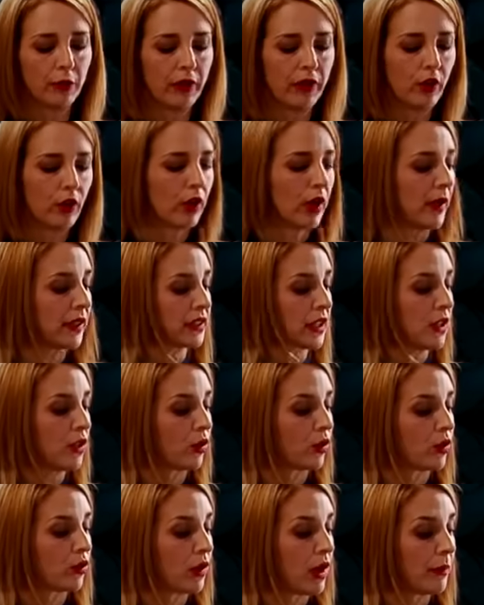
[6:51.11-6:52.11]
me dijo que había
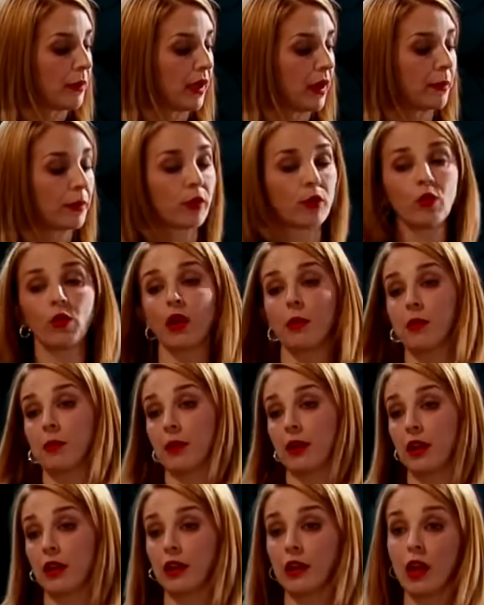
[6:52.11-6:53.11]
salido con una amiga, pero nunca me
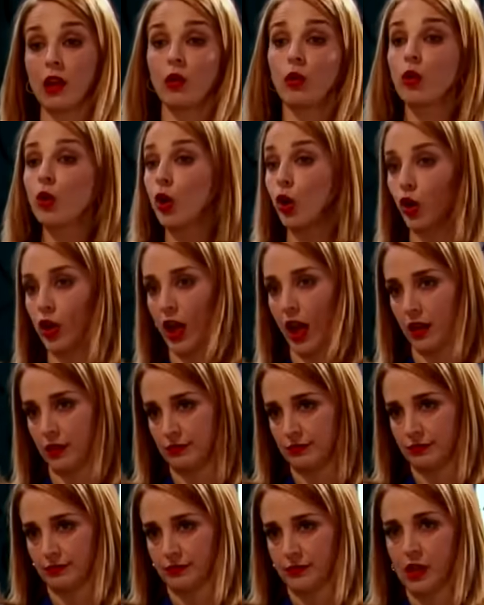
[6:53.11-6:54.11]
imaginé que con Gloria.
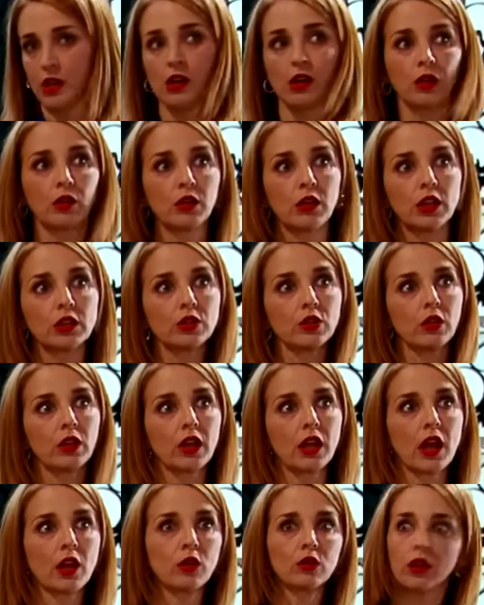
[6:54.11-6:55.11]
Con eso
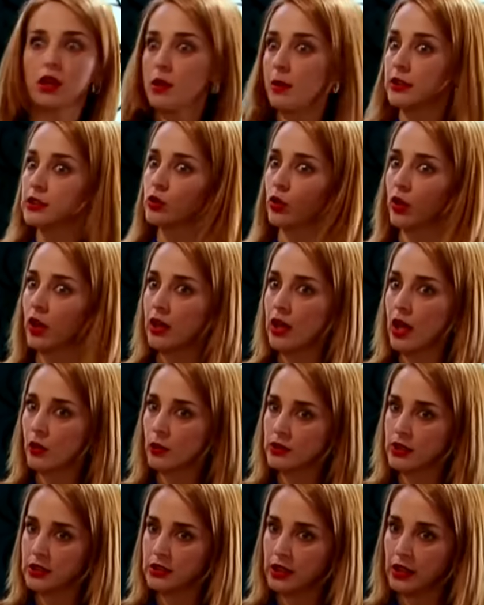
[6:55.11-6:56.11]
de que ya no te llevas con ella, ¿no
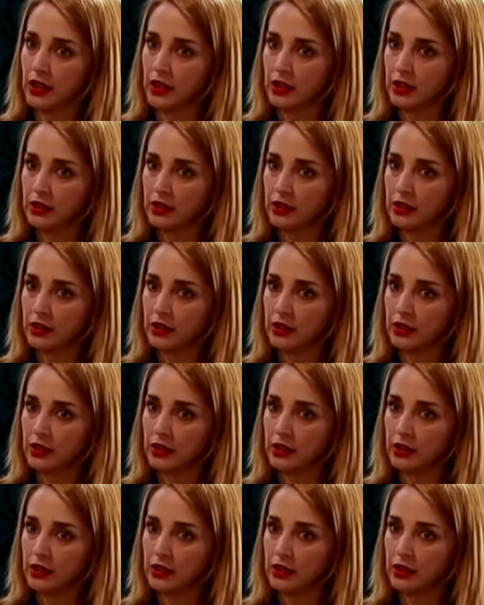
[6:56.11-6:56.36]
es así?